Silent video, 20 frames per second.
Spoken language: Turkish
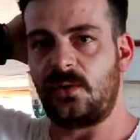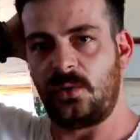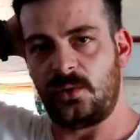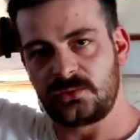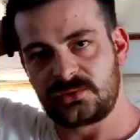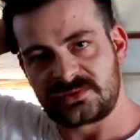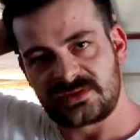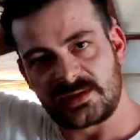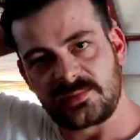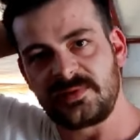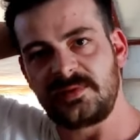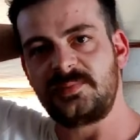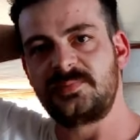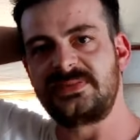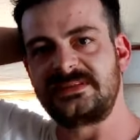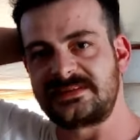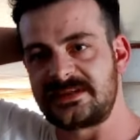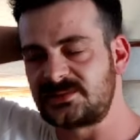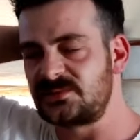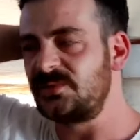Oldu
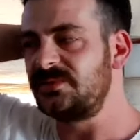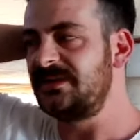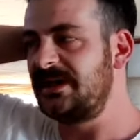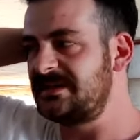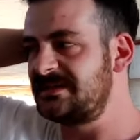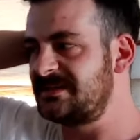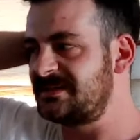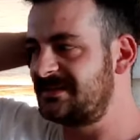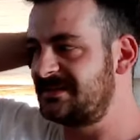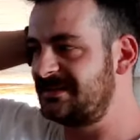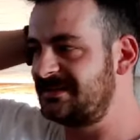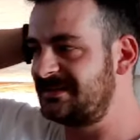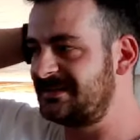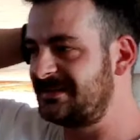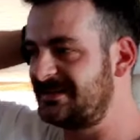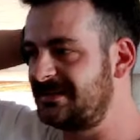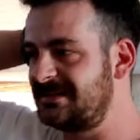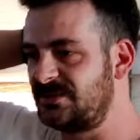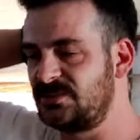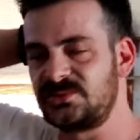tabii. Bir sezon geçirdik.
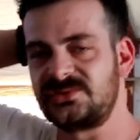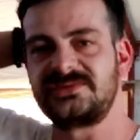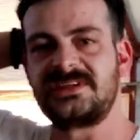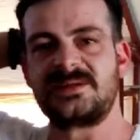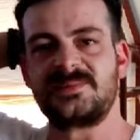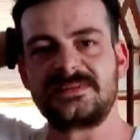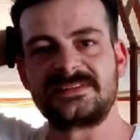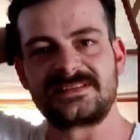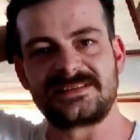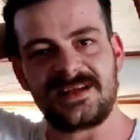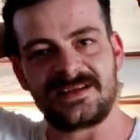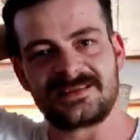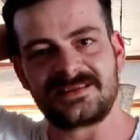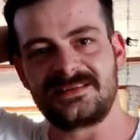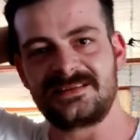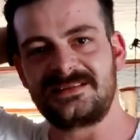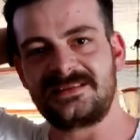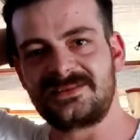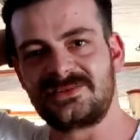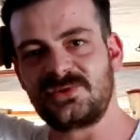E, Nasıl?
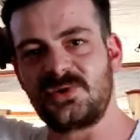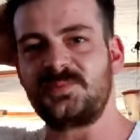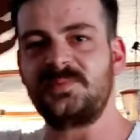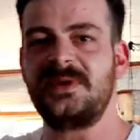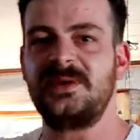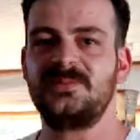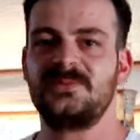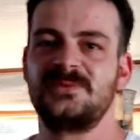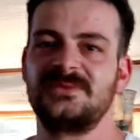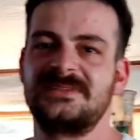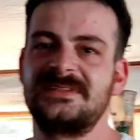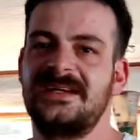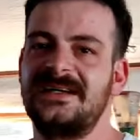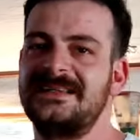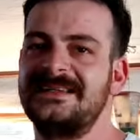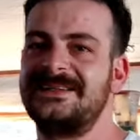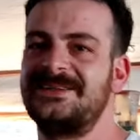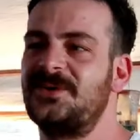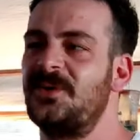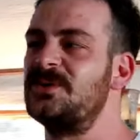sattık. Çok memnunuz.
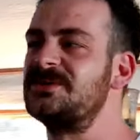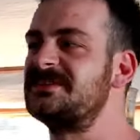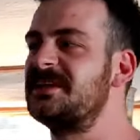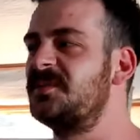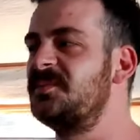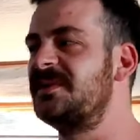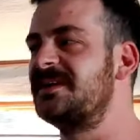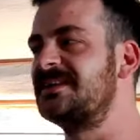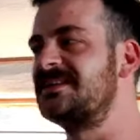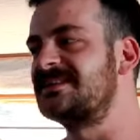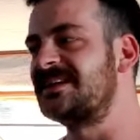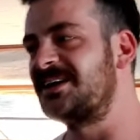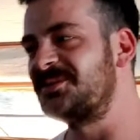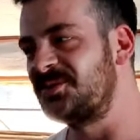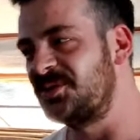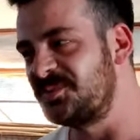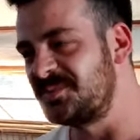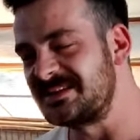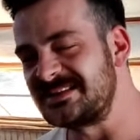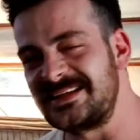Maşallah. Yani,
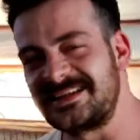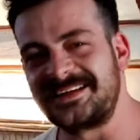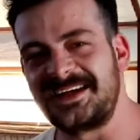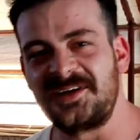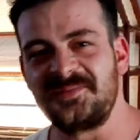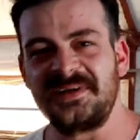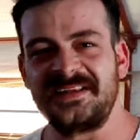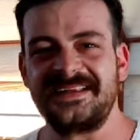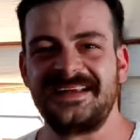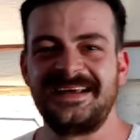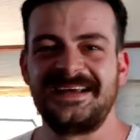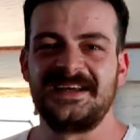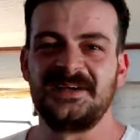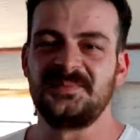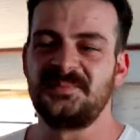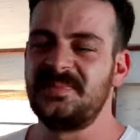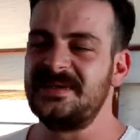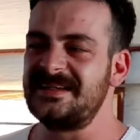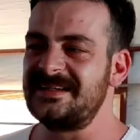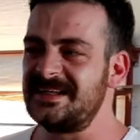dışarı olmasına rağmen
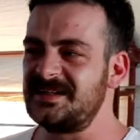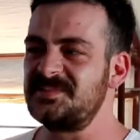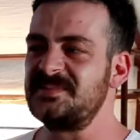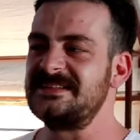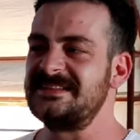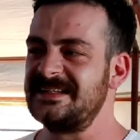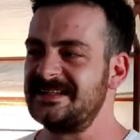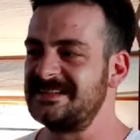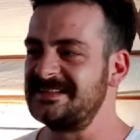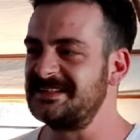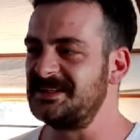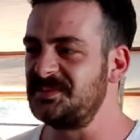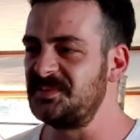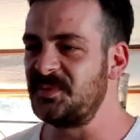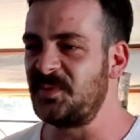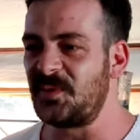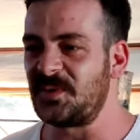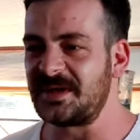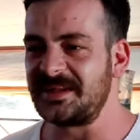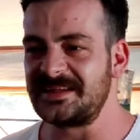1.78 gibi
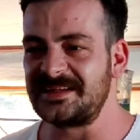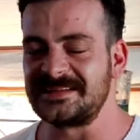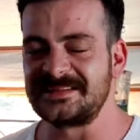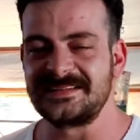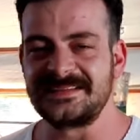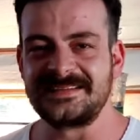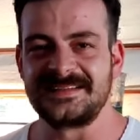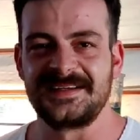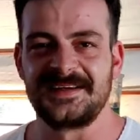bir oran aldık.